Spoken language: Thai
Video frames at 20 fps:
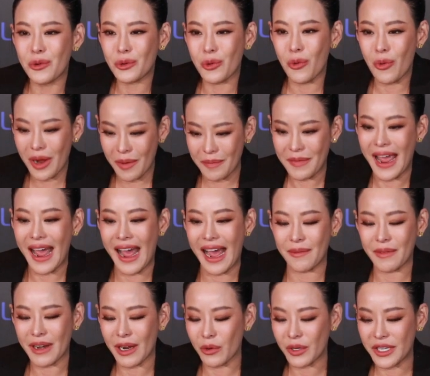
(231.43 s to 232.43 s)
ทุก ๆคำถาม
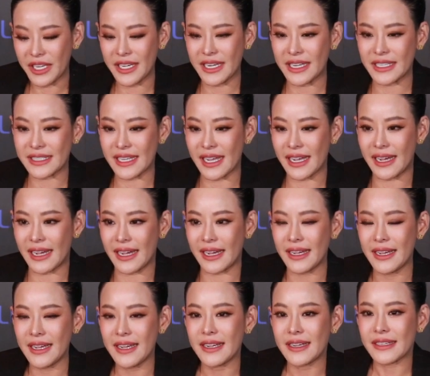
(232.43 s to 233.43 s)
เท่าที่หนิงจะ
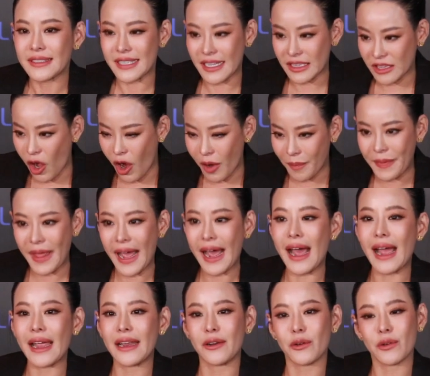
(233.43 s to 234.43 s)
จะตอบ
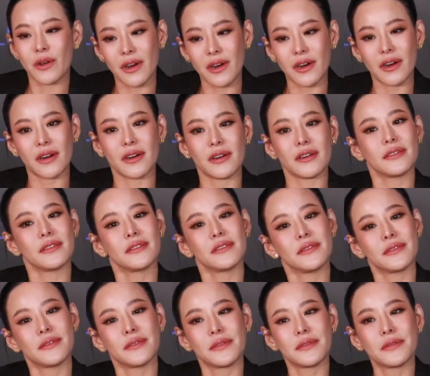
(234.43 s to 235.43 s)
ได้แล้วก็
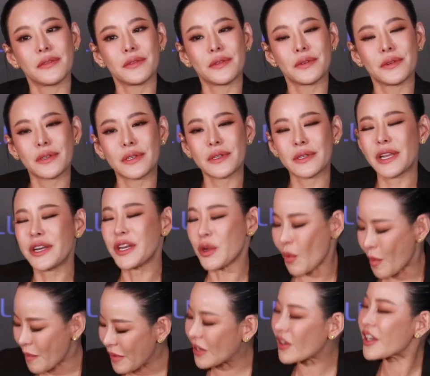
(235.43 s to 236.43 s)
แล้วหนิง
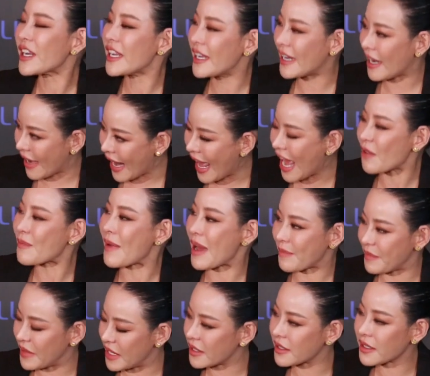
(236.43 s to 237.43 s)
ว่ามันก็ดีแล้วแหละห
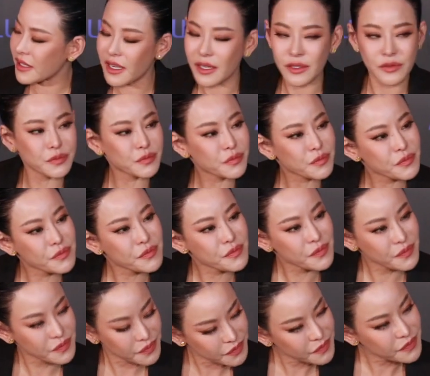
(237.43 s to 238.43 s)
ลายคนก็สงสั
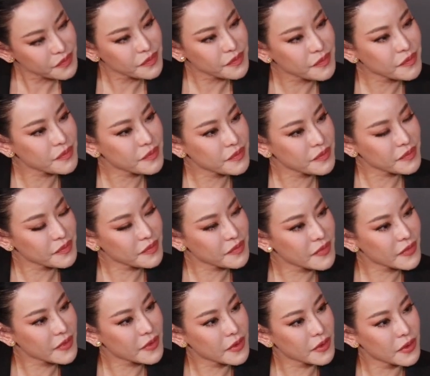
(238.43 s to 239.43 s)
ยว่าเขามีใหม่แล้
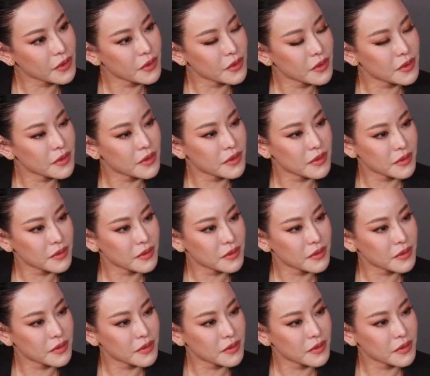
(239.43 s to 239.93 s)
วจริงไหมเพราะว่า